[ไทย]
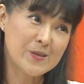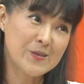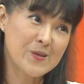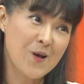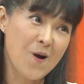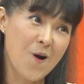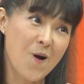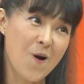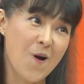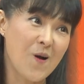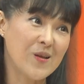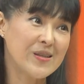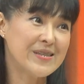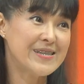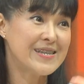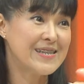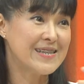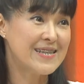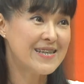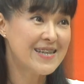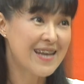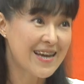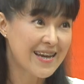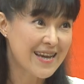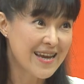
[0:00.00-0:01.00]
สอนสิ่ง
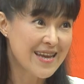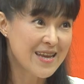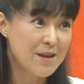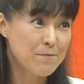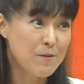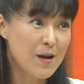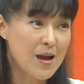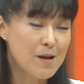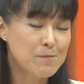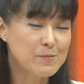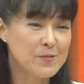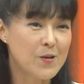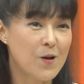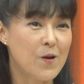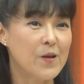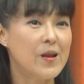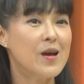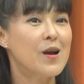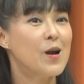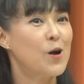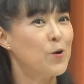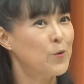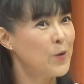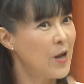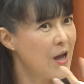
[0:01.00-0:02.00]
ที่นักกายภาพสอน
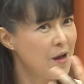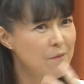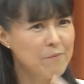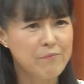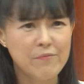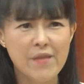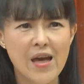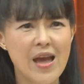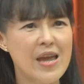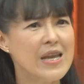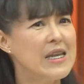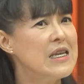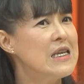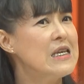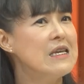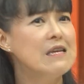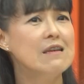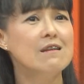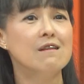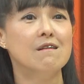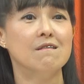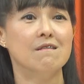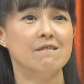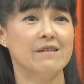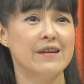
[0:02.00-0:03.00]
อะเขาทำได้ดี
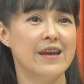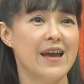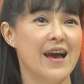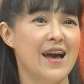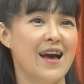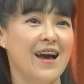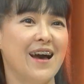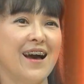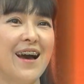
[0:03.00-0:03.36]
เลยอะ